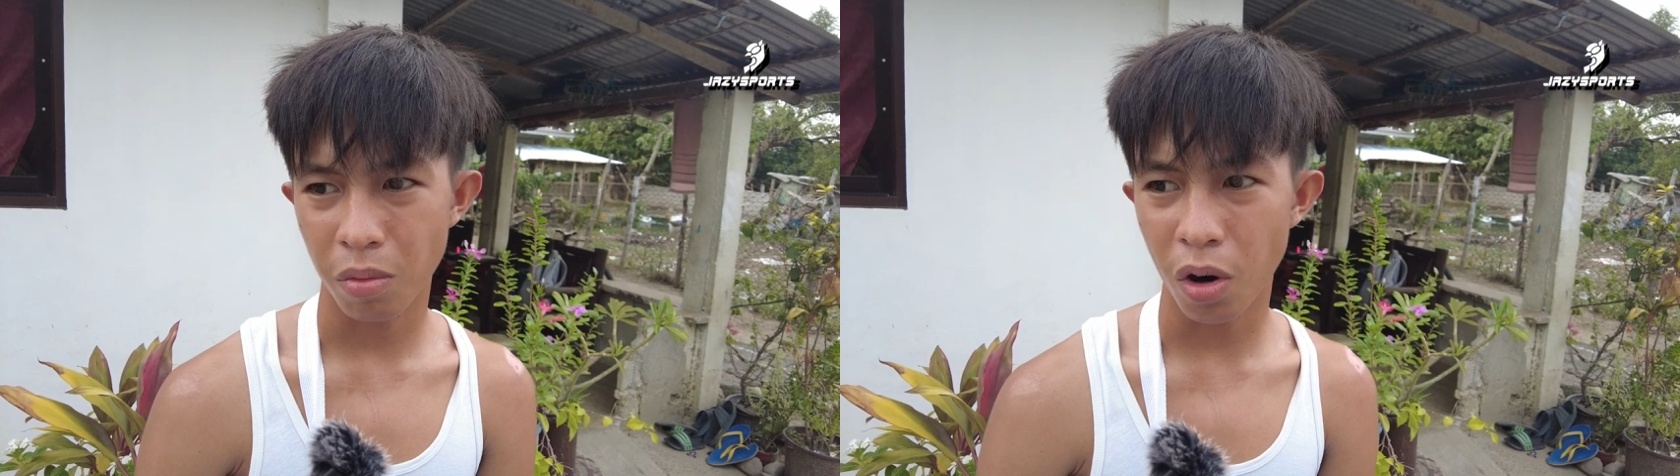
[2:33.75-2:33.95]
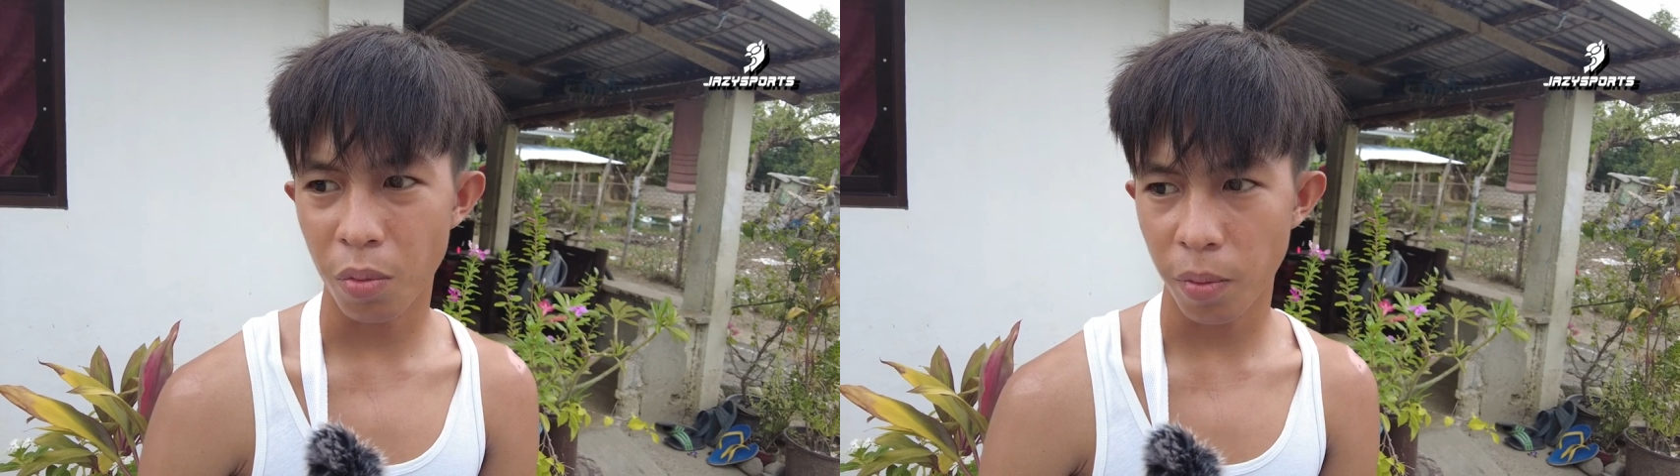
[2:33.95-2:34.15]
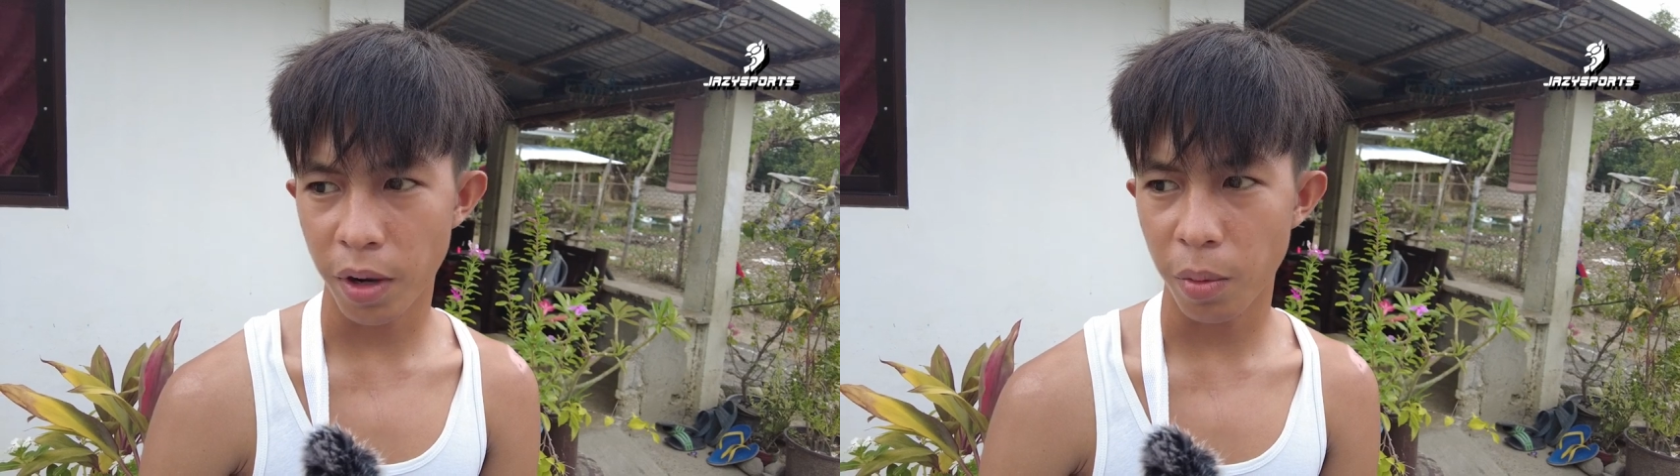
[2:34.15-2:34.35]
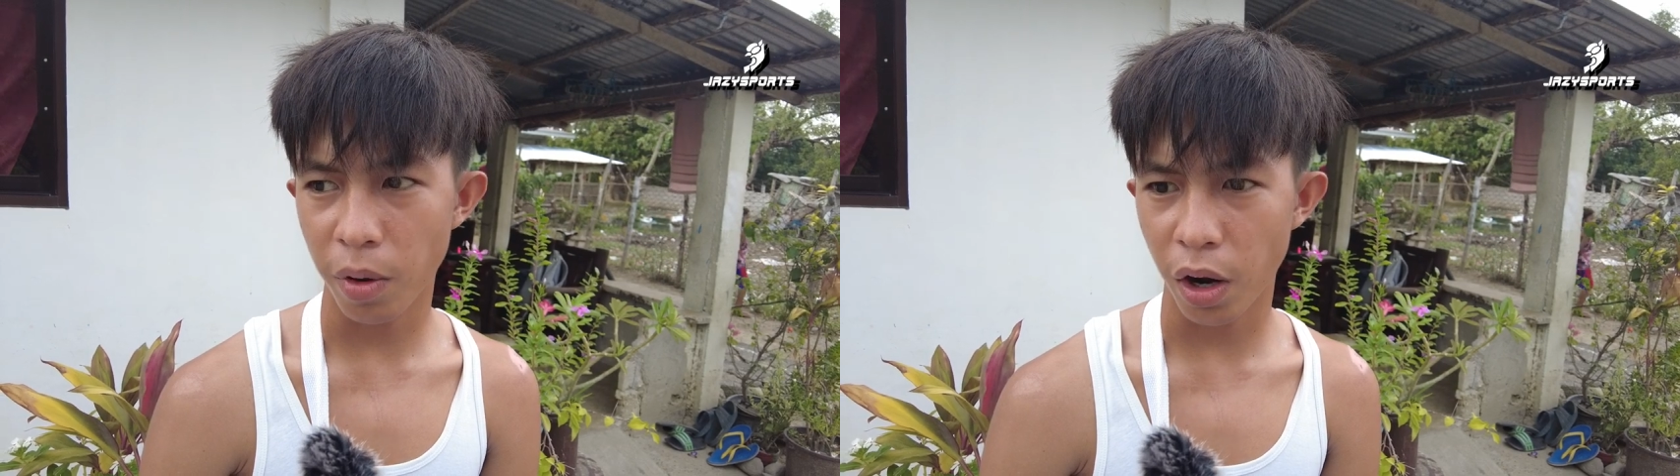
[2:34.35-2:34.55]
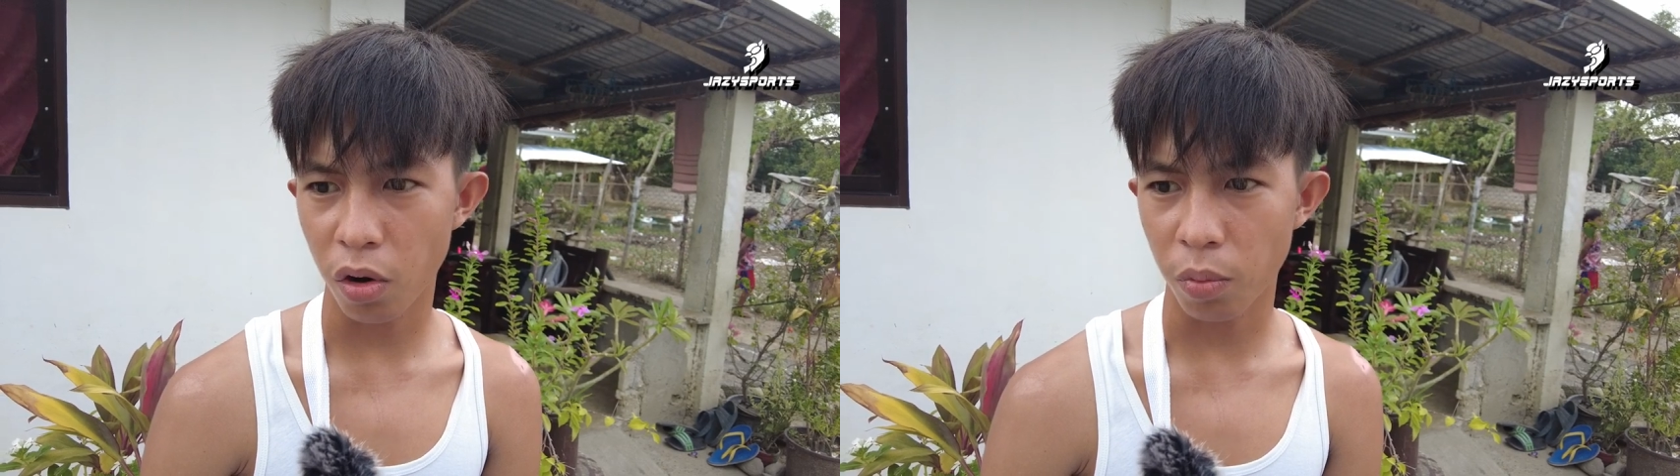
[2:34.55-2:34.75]
Opo, may
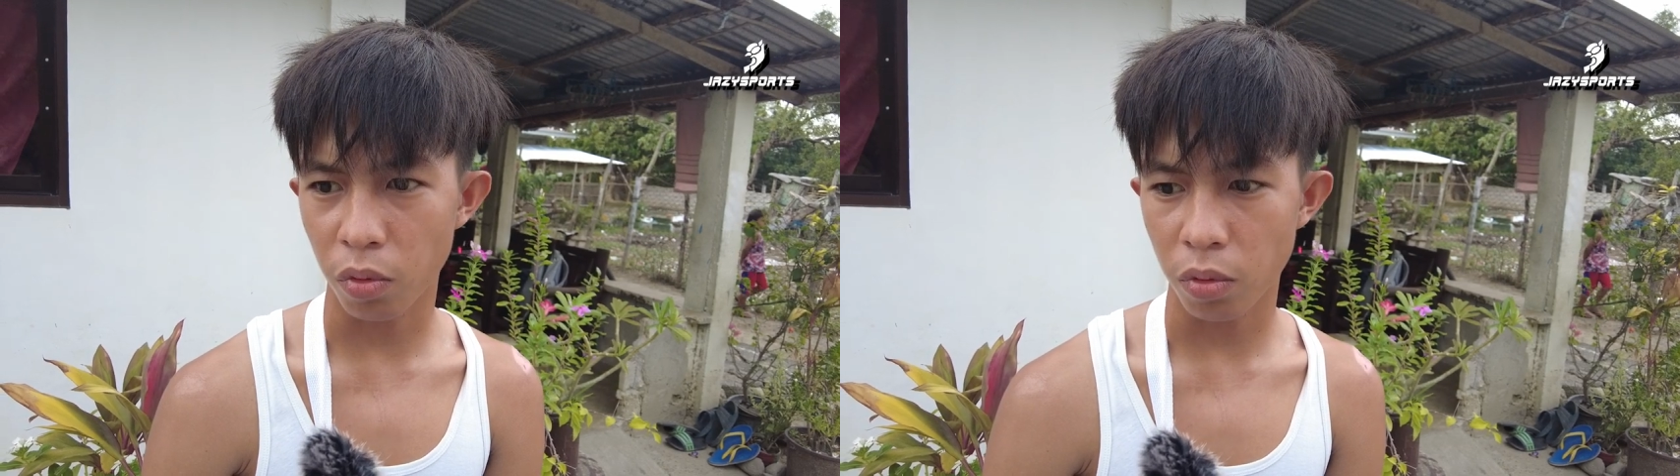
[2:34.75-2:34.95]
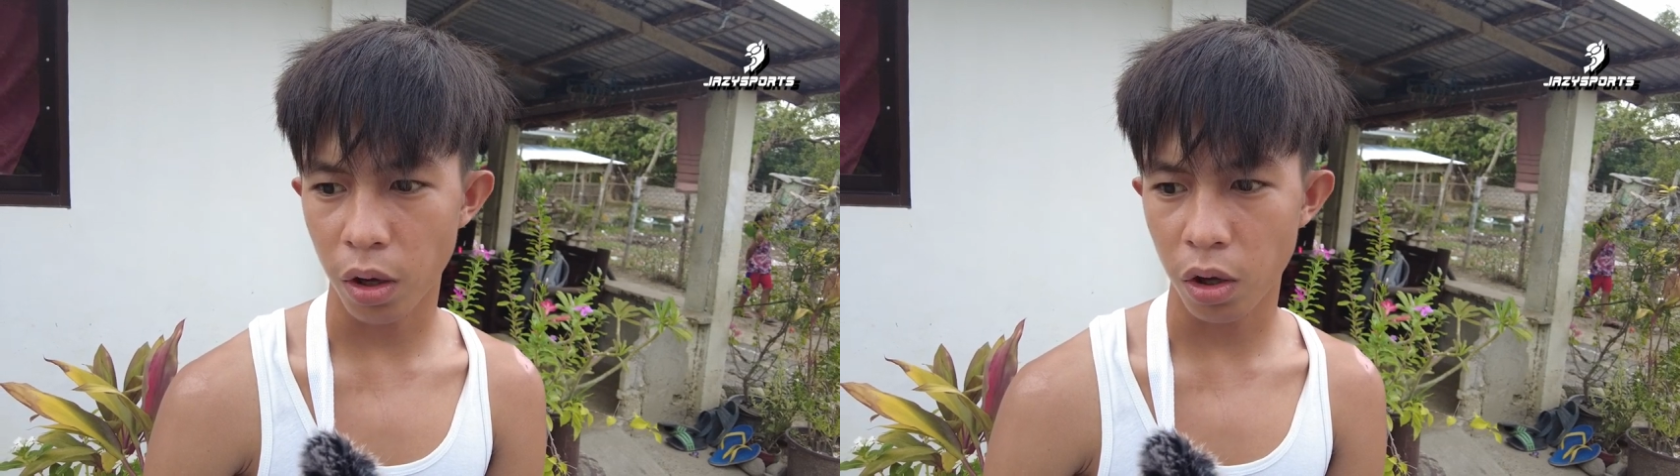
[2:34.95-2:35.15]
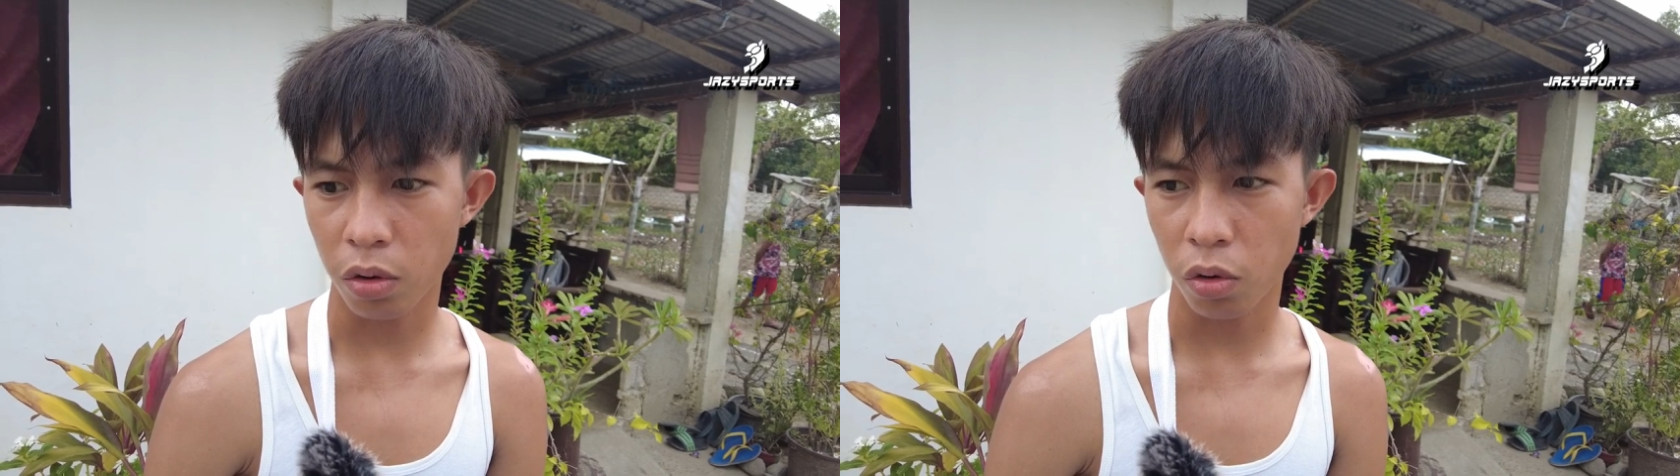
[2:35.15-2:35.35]
namreno po. Eh,